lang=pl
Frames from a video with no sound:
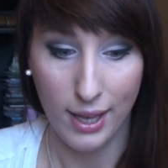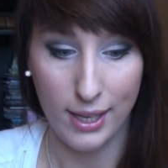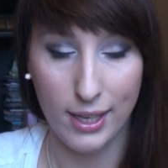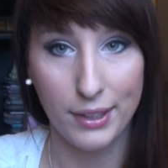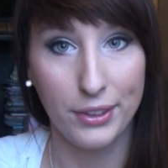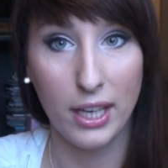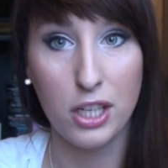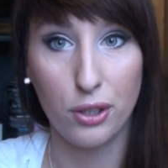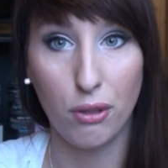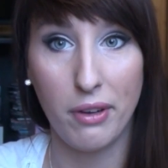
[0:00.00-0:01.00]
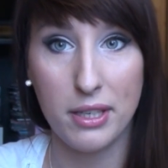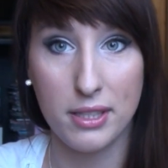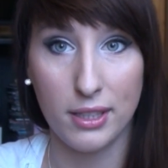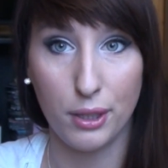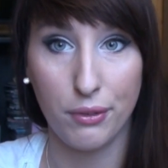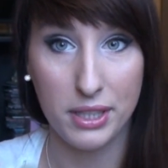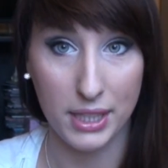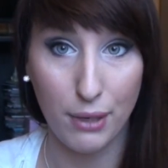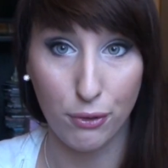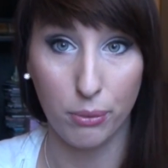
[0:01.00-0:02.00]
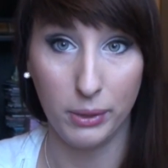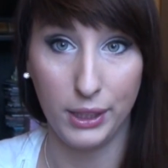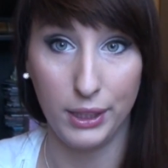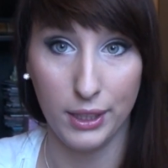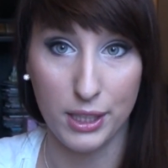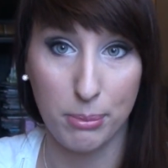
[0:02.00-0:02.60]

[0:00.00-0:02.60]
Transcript: e, także do was, e, do was trafią i e,